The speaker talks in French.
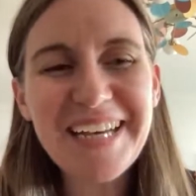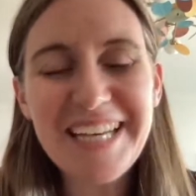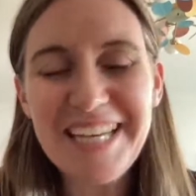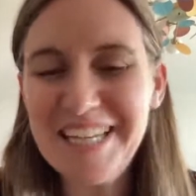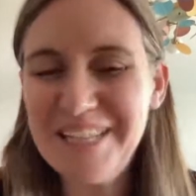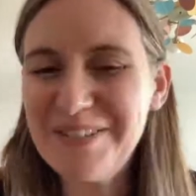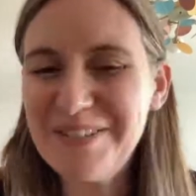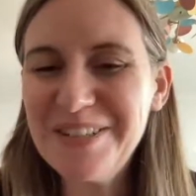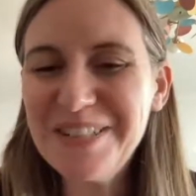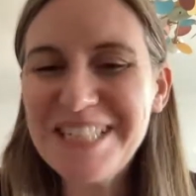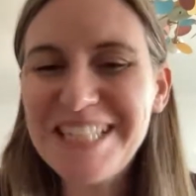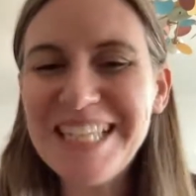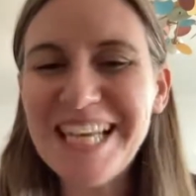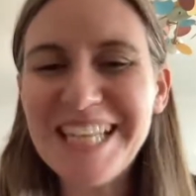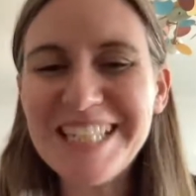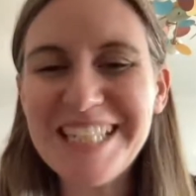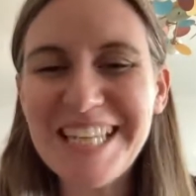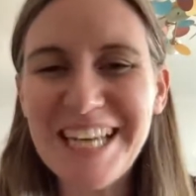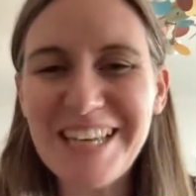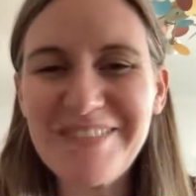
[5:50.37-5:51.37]
et je vous dis
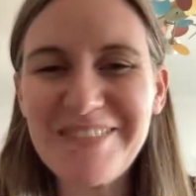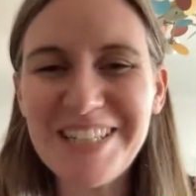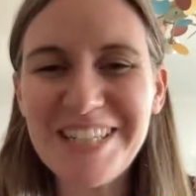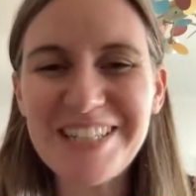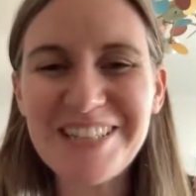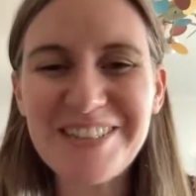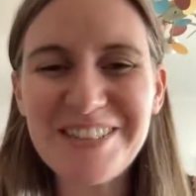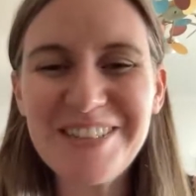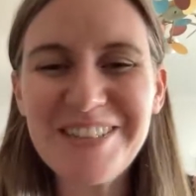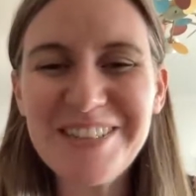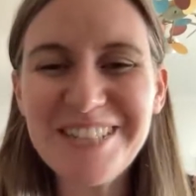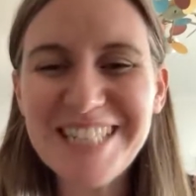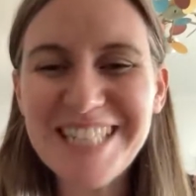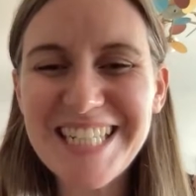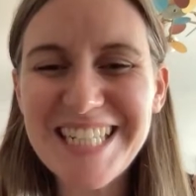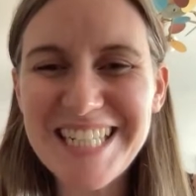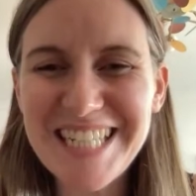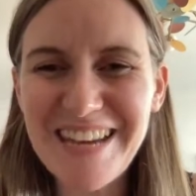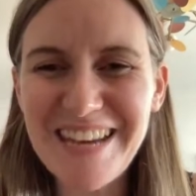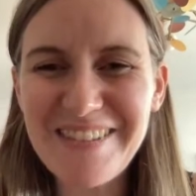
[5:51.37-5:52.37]
à très bientôt.
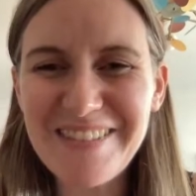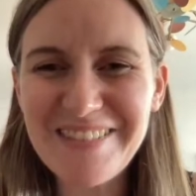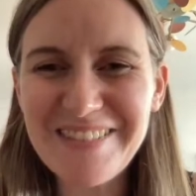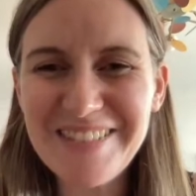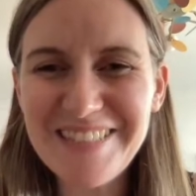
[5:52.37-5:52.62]
Ciao